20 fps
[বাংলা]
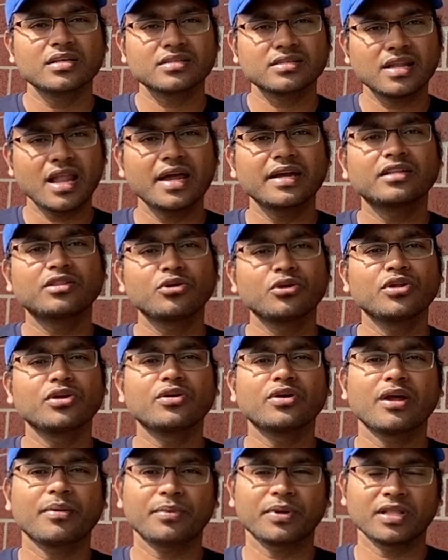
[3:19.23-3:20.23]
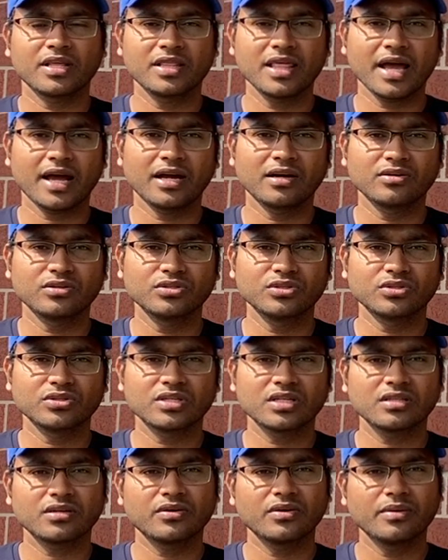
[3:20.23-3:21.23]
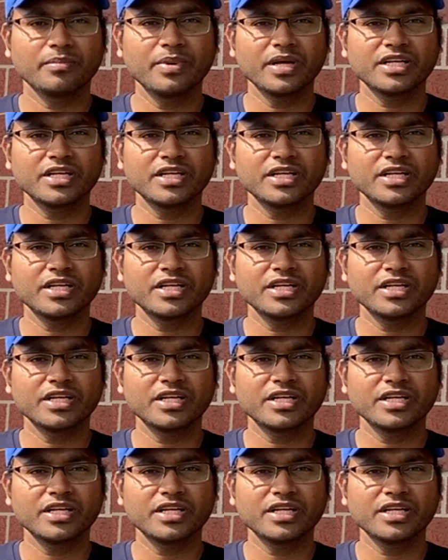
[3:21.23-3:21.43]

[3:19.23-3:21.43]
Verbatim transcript: স্লাইড তৈরি করে আপনাদের দেখানোর জন্য যাতে করে